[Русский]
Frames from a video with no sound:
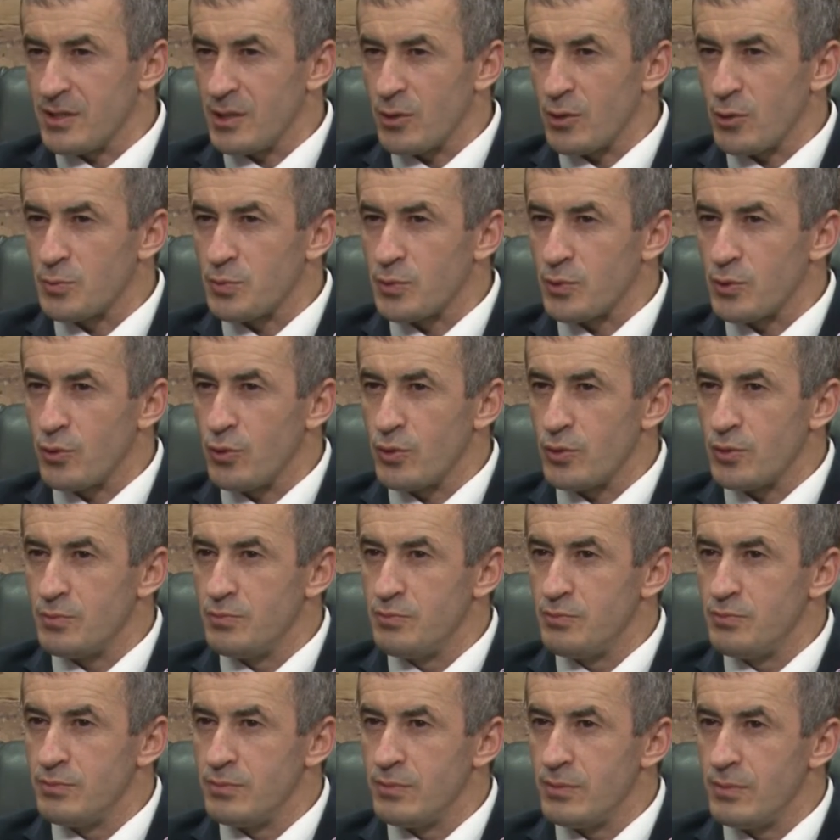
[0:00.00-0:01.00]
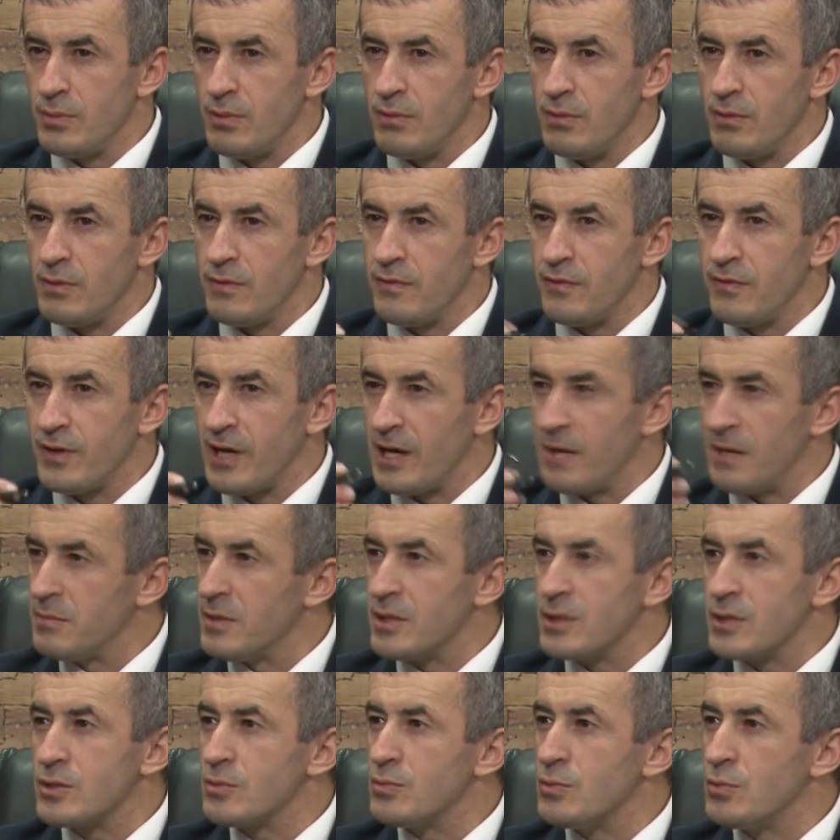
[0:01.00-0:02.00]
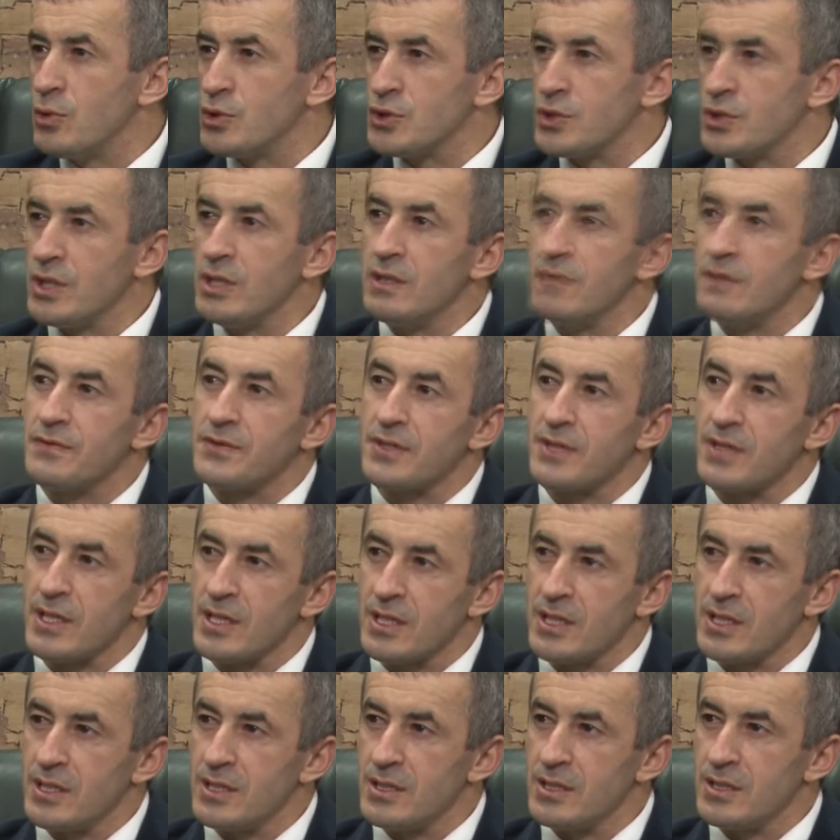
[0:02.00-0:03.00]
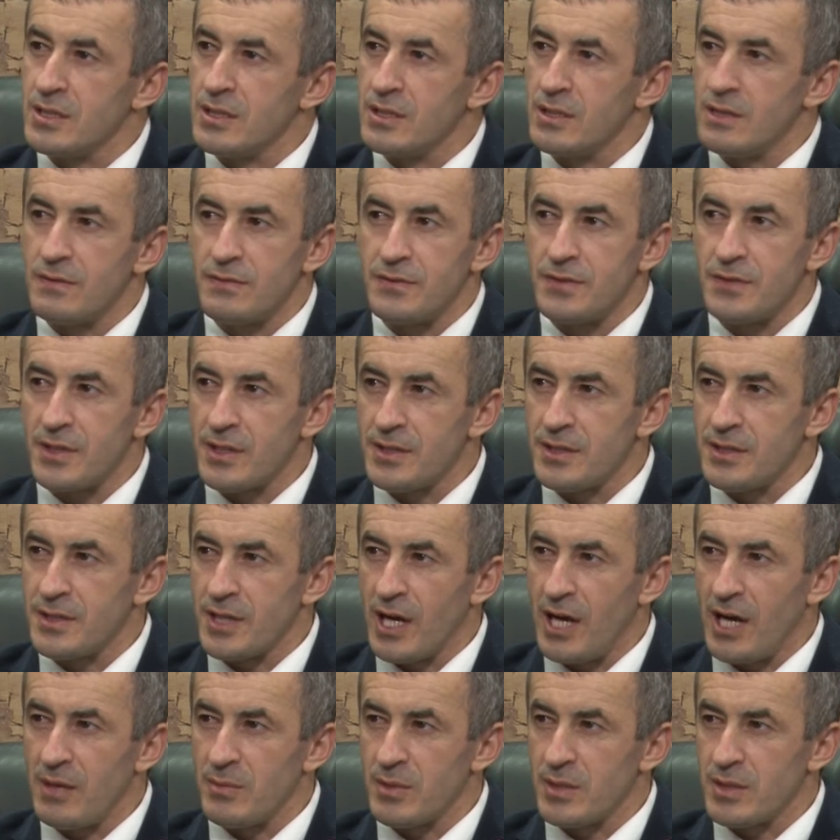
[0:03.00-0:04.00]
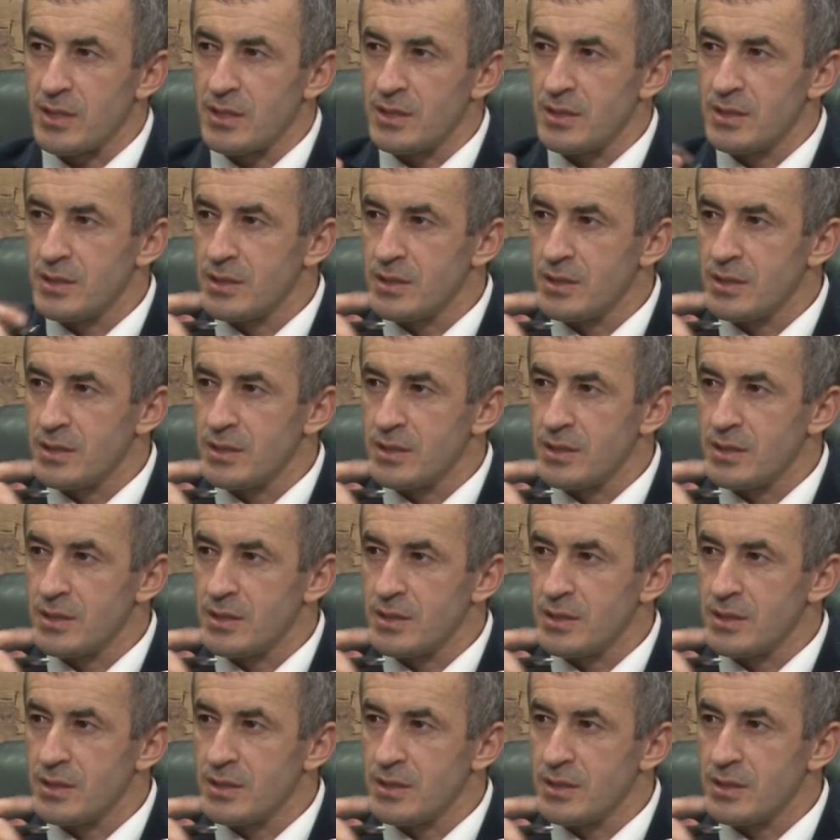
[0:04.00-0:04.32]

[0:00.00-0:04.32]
народ приходит ну, в комедии больше или в трагедии, или в драмы?